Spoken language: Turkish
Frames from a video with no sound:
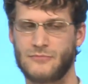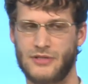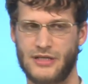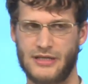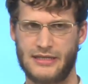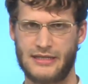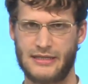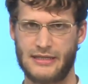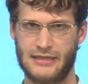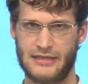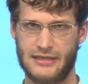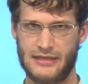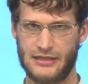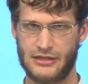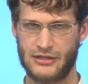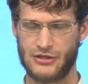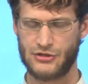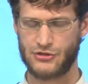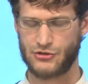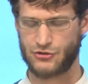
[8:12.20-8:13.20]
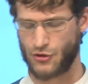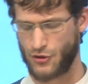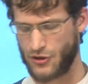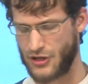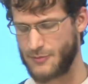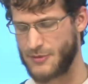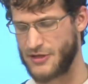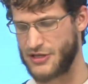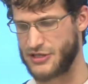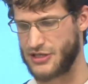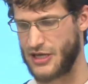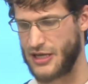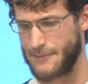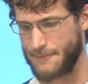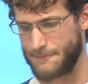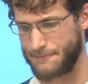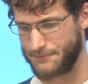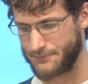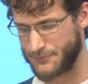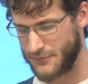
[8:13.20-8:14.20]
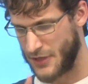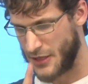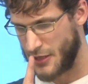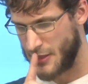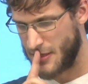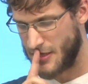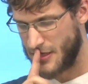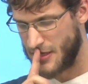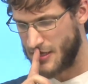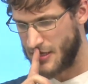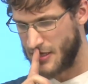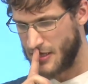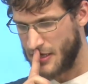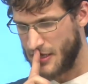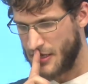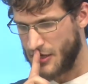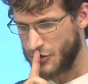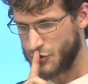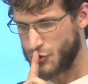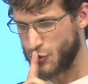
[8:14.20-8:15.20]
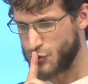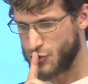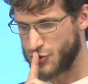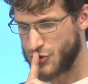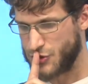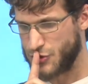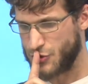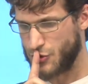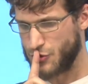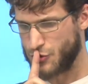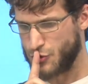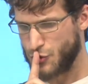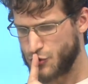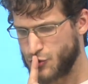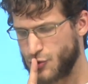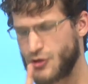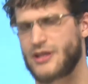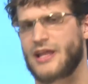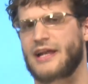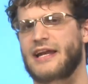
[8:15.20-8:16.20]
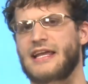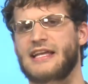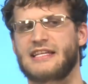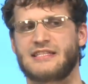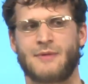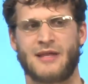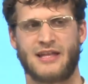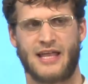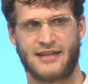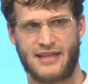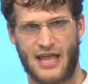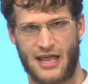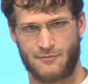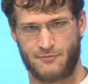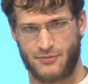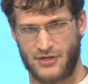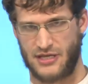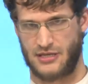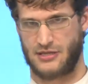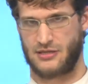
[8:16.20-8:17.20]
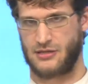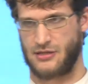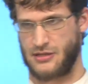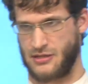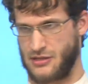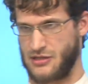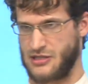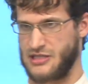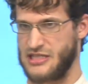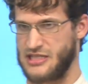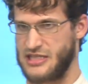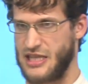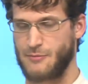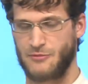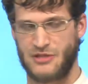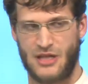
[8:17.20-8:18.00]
E, şöyle bir şey. Güç, güçlülere hizmet eden bir sistem